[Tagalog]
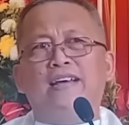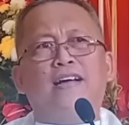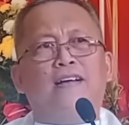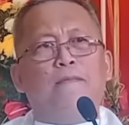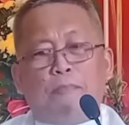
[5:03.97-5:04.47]
iyang
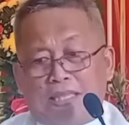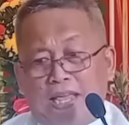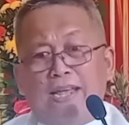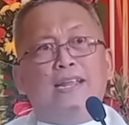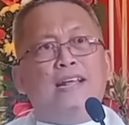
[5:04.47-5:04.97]
anak
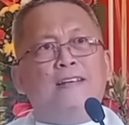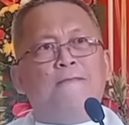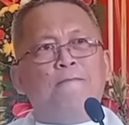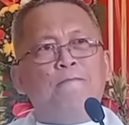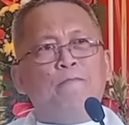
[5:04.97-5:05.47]
patay na
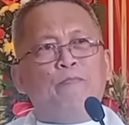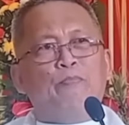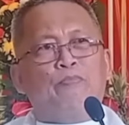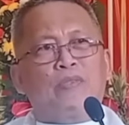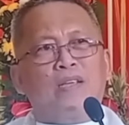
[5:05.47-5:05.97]

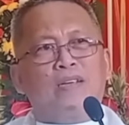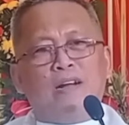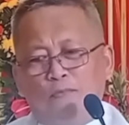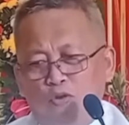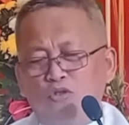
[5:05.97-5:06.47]

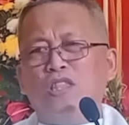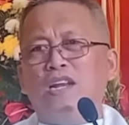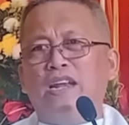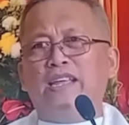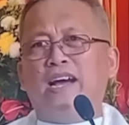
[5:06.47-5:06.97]

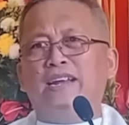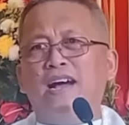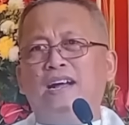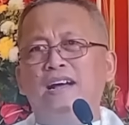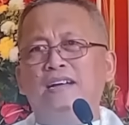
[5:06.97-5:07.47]
kabuutan aning
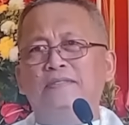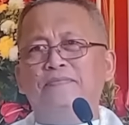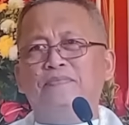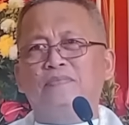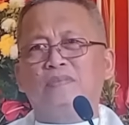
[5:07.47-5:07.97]
anak ka,
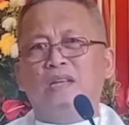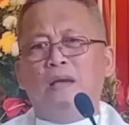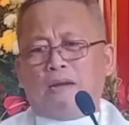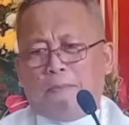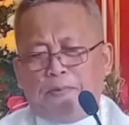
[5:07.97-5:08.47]

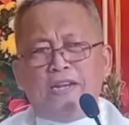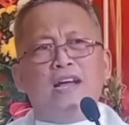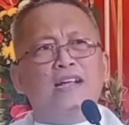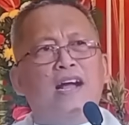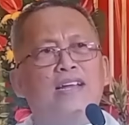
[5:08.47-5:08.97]

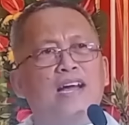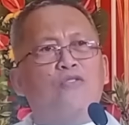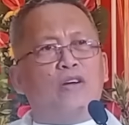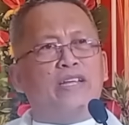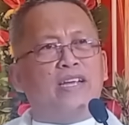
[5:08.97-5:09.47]
kapinangga
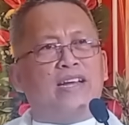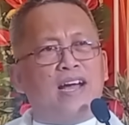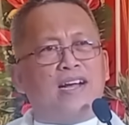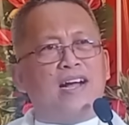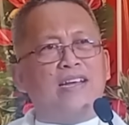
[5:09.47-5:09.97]
na ko aning
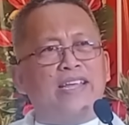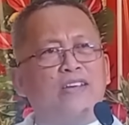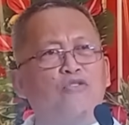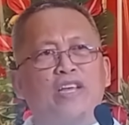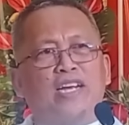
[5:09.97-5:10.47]
anaka
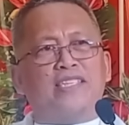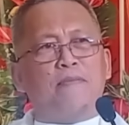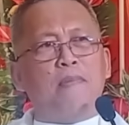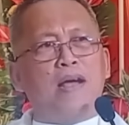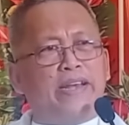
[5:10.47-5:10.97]
di ko ni
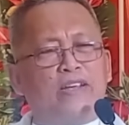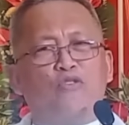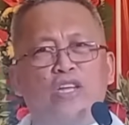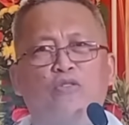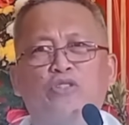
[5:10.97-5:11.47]
kasaban di
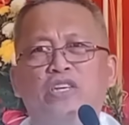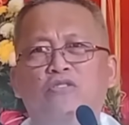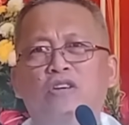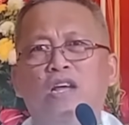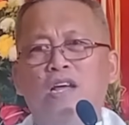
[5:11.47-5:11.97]
ko ni
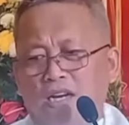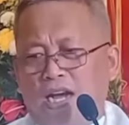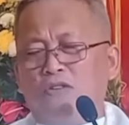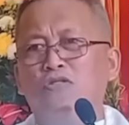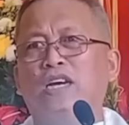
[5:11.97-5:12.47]
kusion
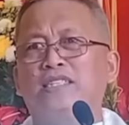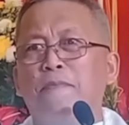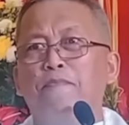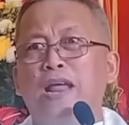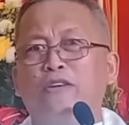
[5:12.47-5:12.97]
karon
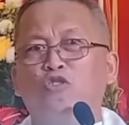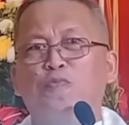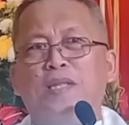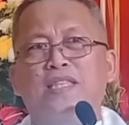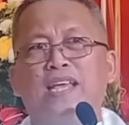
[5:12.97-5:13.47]
gasap na
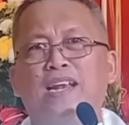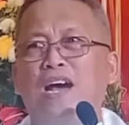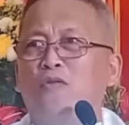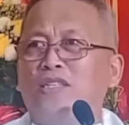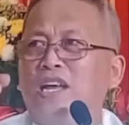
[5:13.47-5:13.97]
ikus
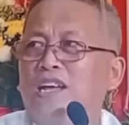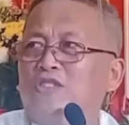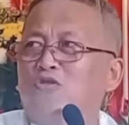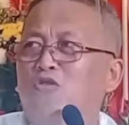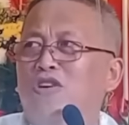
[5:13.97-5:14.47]
patayng lawas
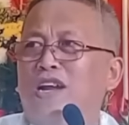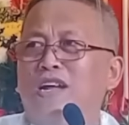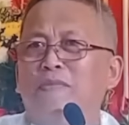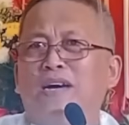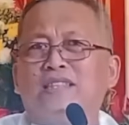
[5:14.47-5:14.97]
tungod
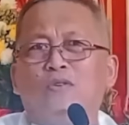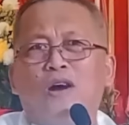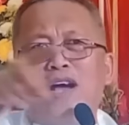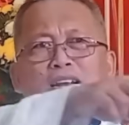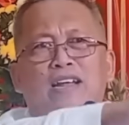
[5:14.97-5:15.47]
ana mga
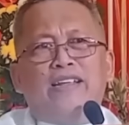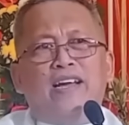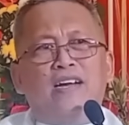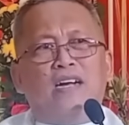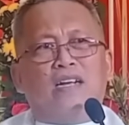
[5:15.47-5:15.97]
tawhana
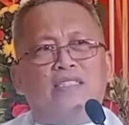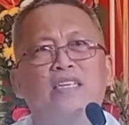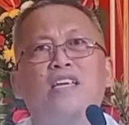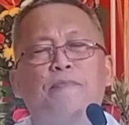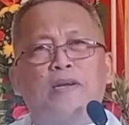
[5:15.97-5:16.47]
diha nga
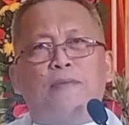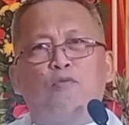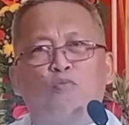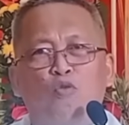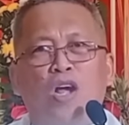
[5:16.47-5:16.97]
gasigi
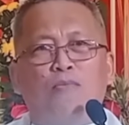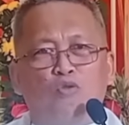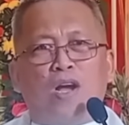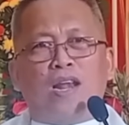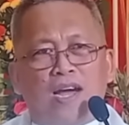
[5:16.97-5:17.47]
pagyapog
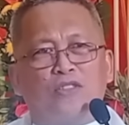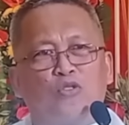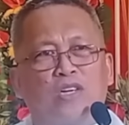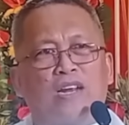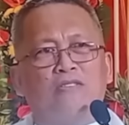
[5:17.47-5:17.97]
bugal-bugal
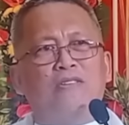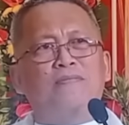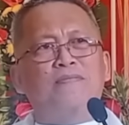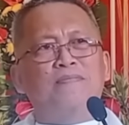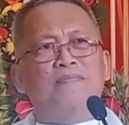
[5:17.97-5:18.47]
hangtod karon
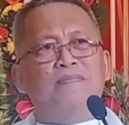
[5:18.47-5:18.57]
